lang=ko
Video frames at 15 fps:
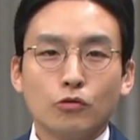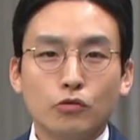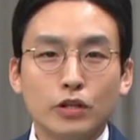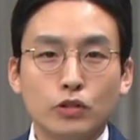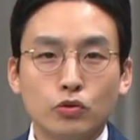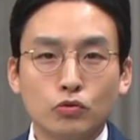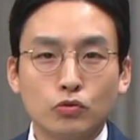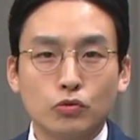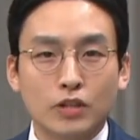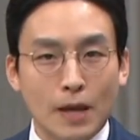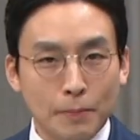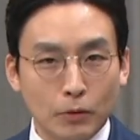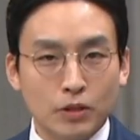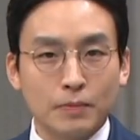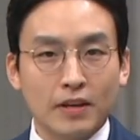우리 축구
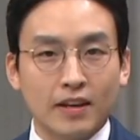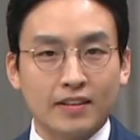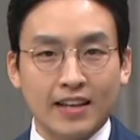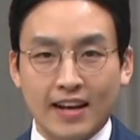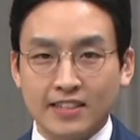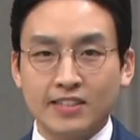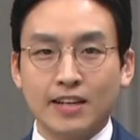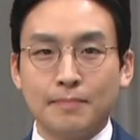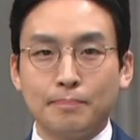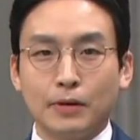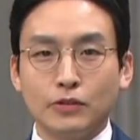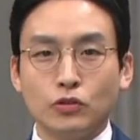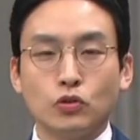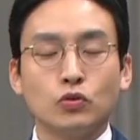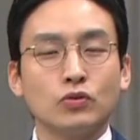대표팀에게 다시
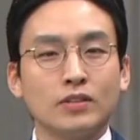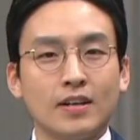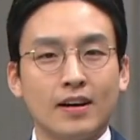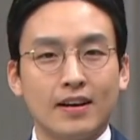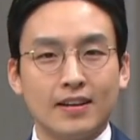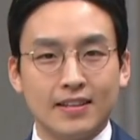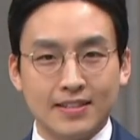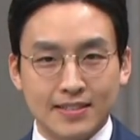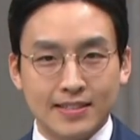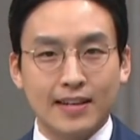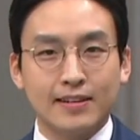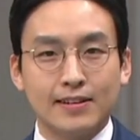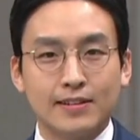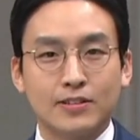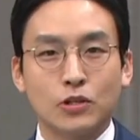한번 축하
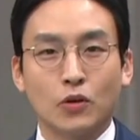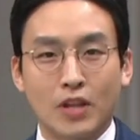인사를